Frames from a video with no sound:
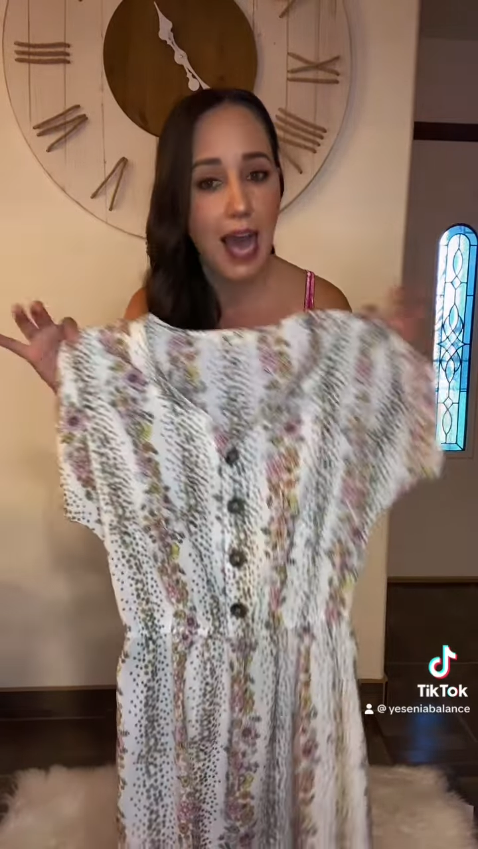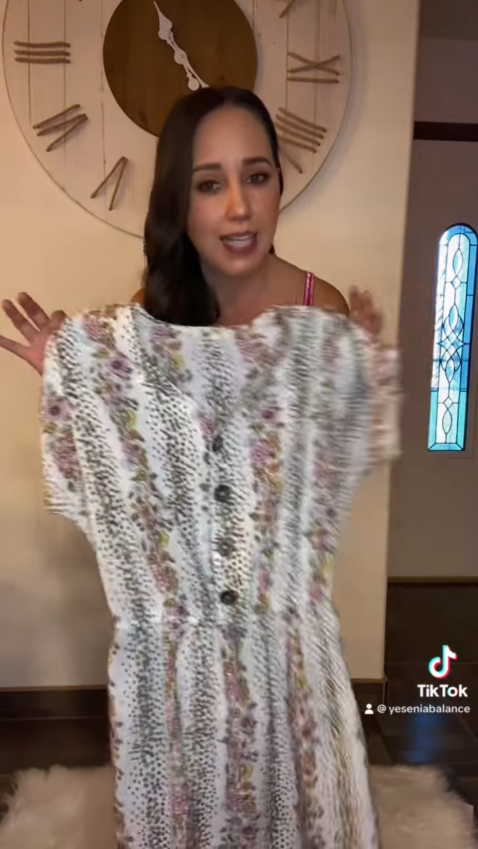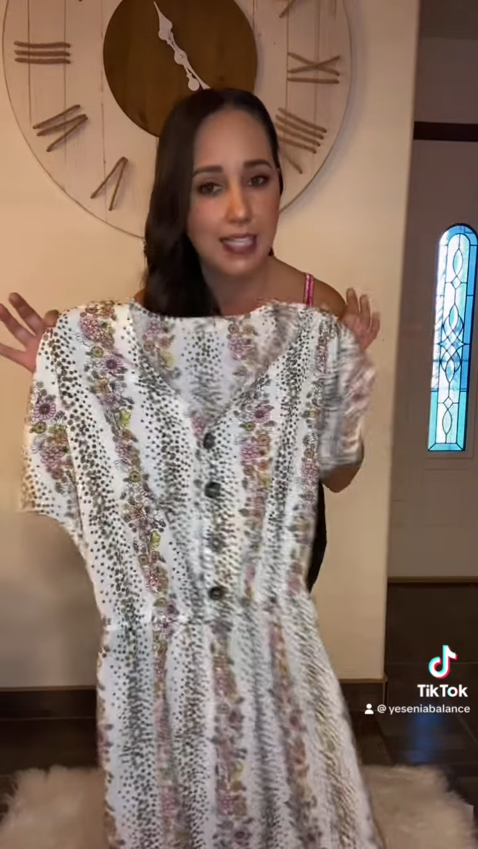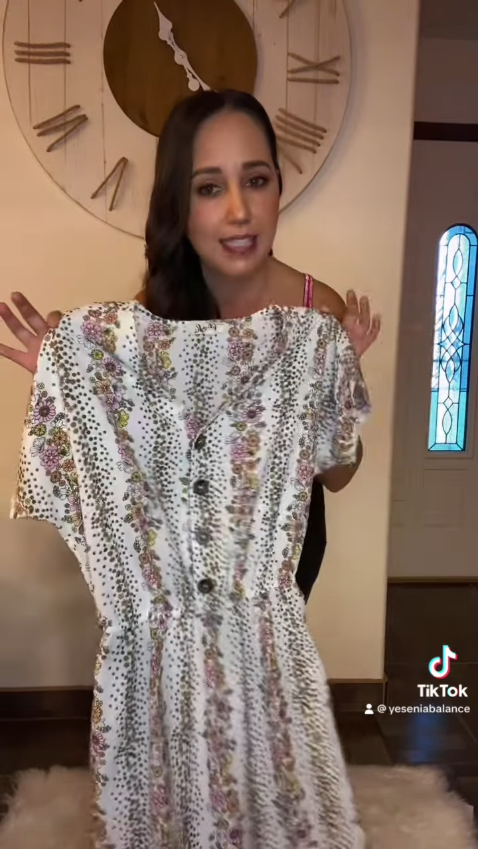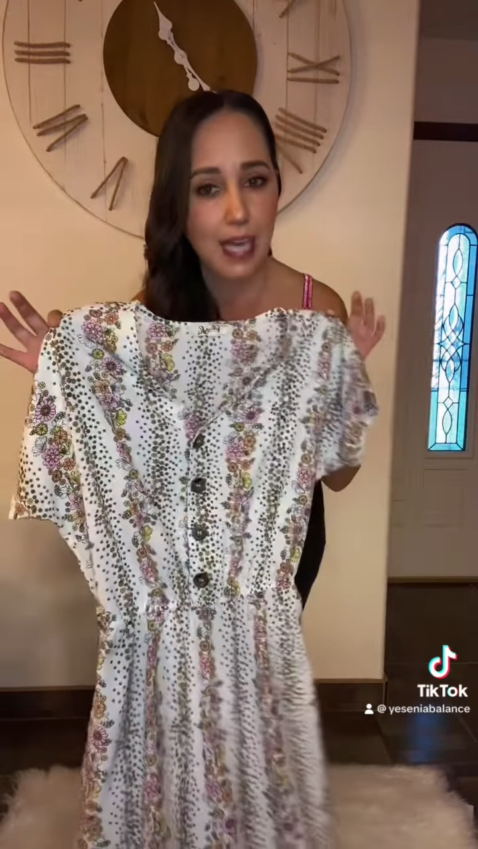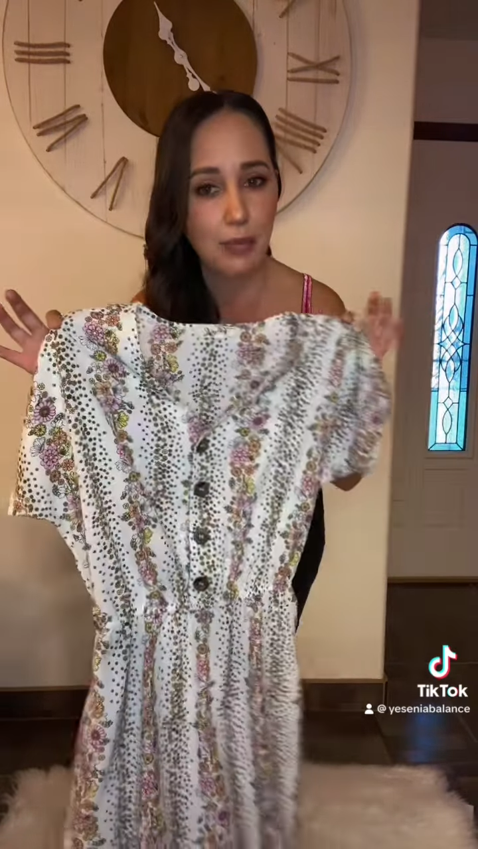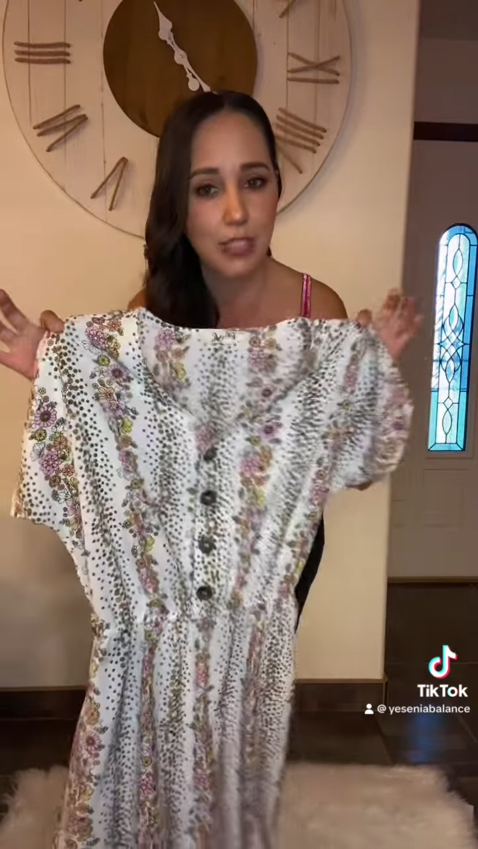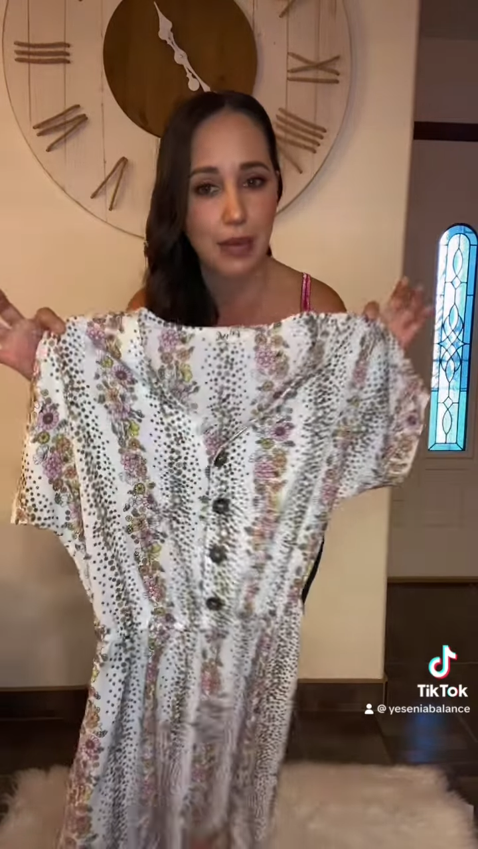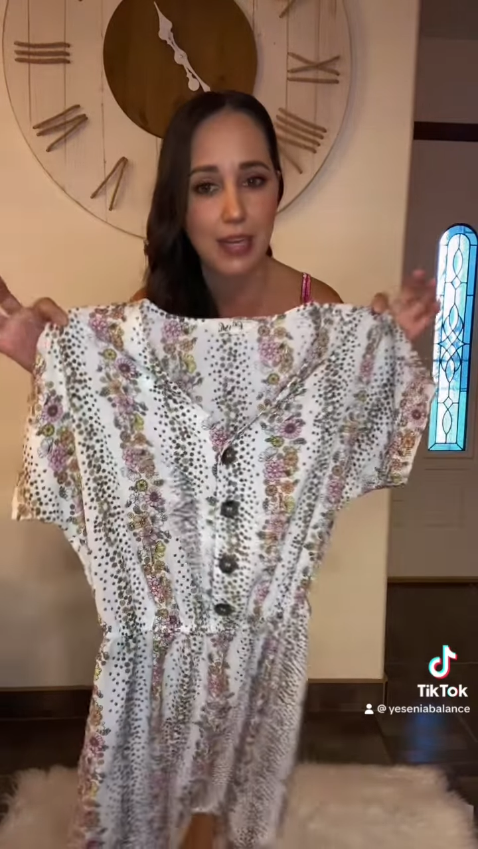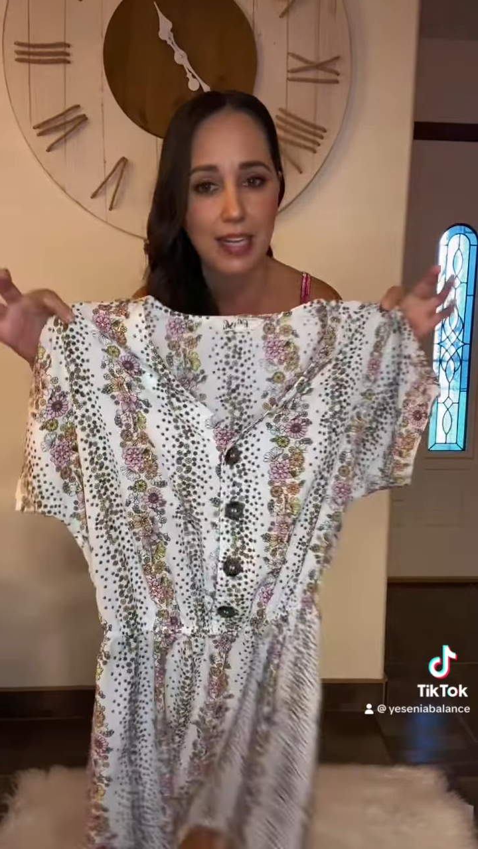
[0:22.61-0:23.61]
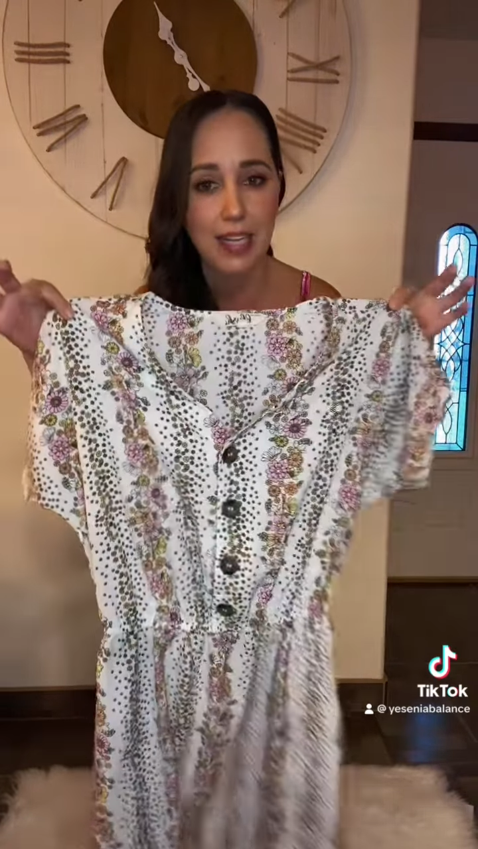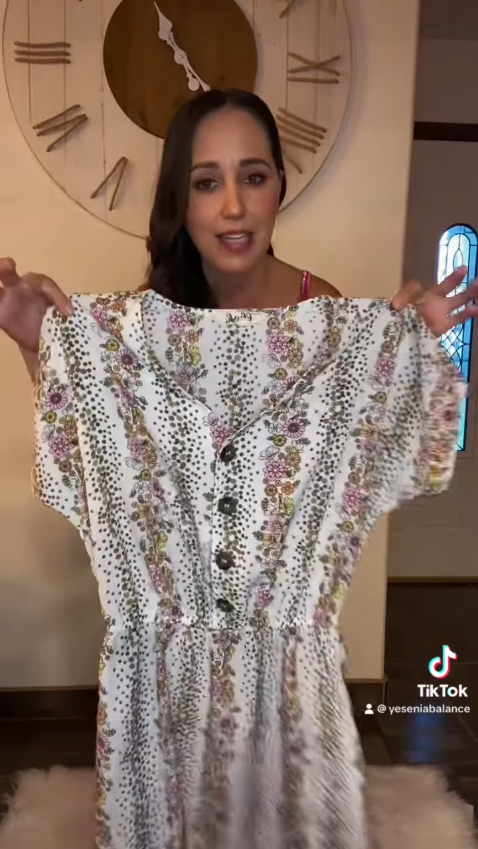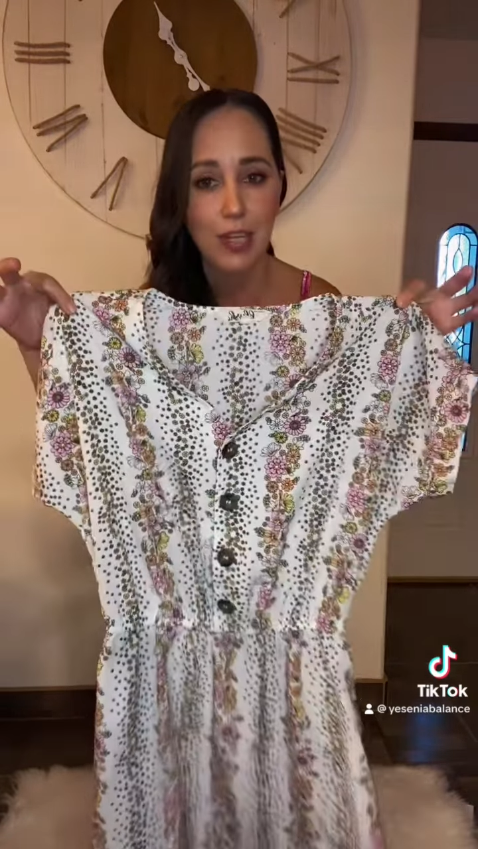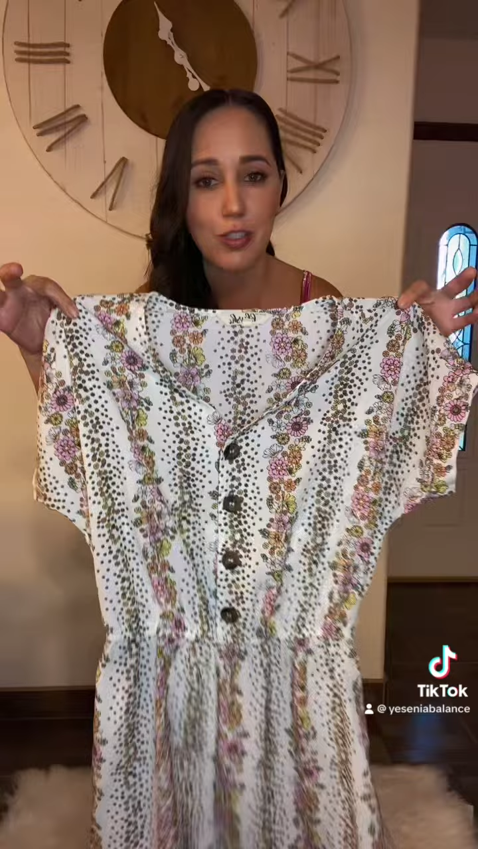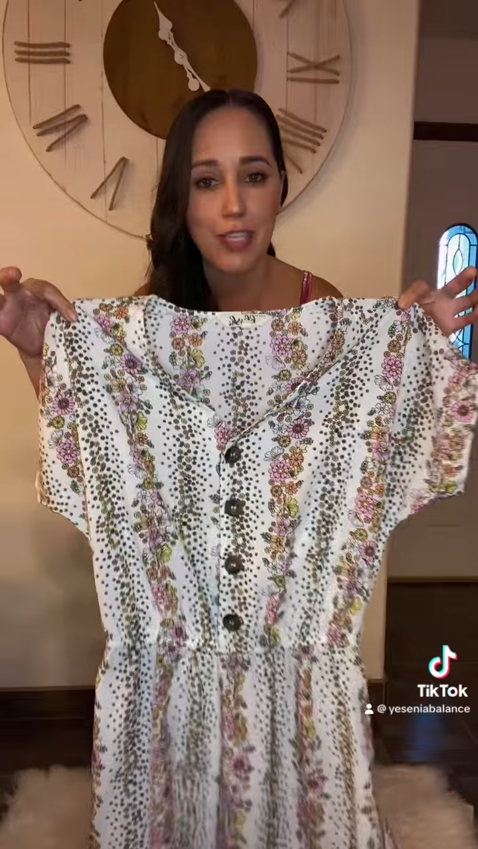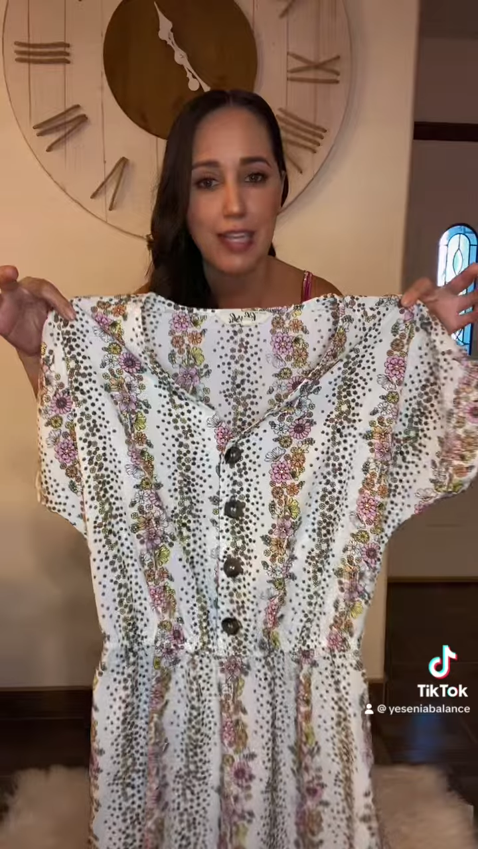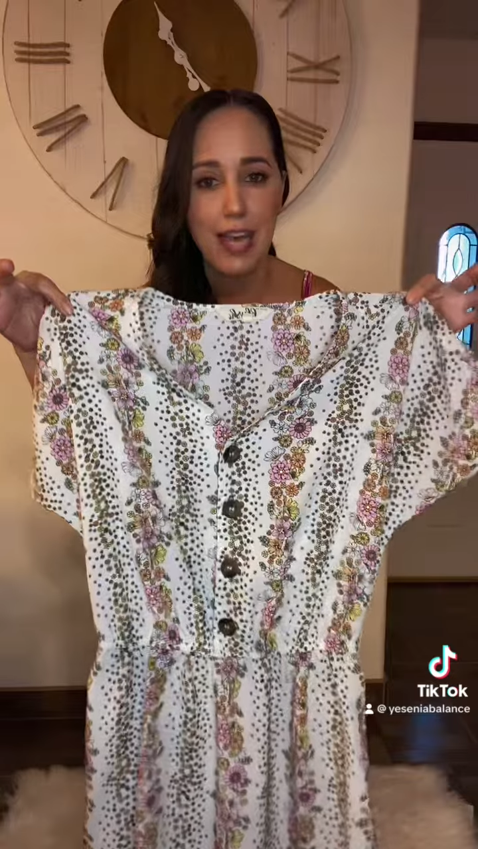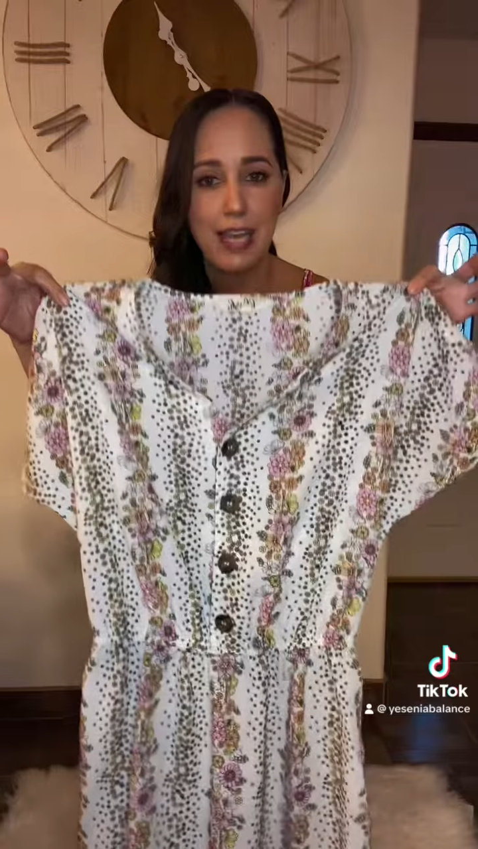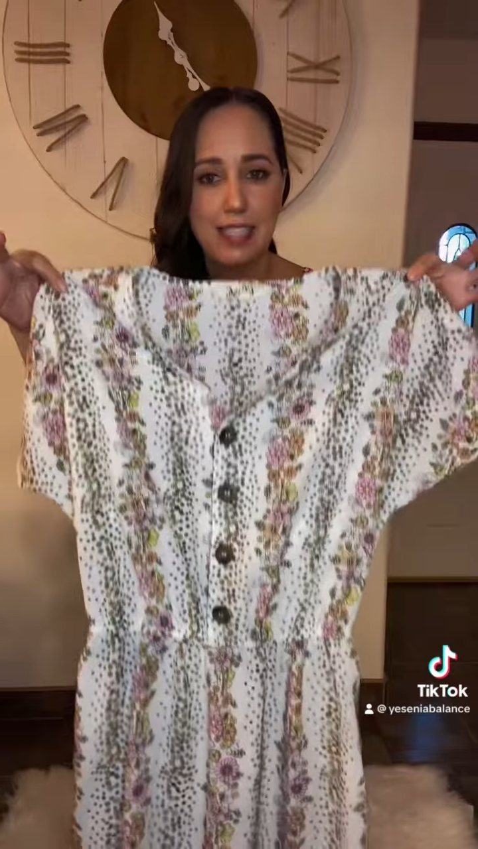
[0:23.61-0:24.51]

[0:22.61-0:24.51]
así es que vamos a ver qué tal nos queda